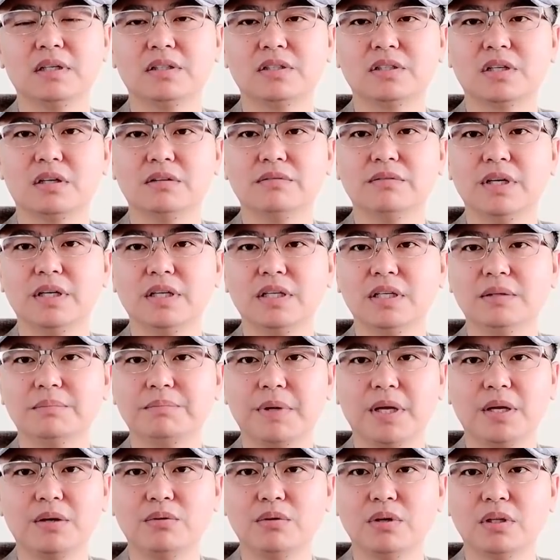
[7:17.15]
成为
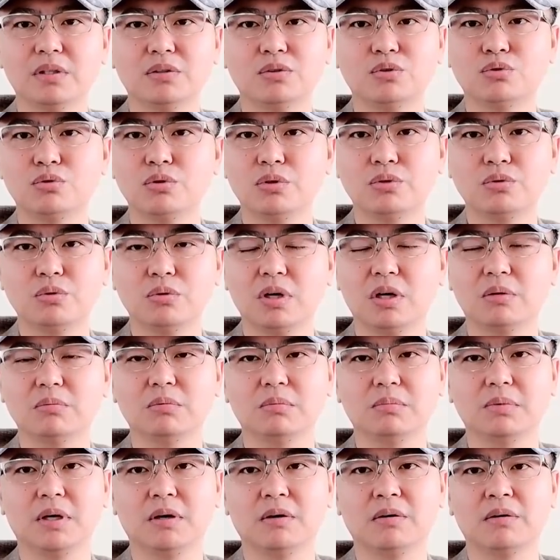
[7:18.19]
北约的最重要目
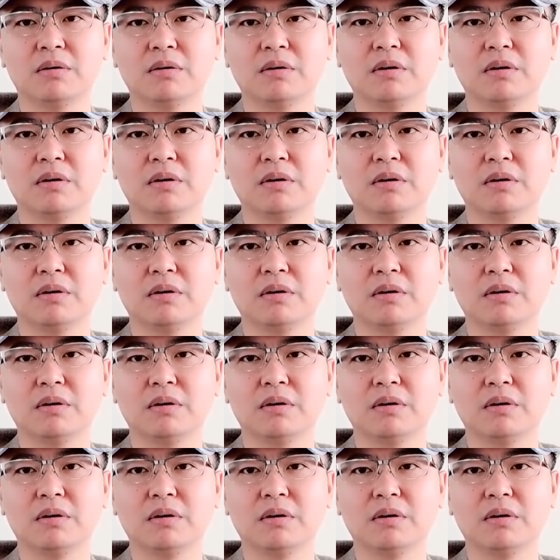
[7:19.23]
标，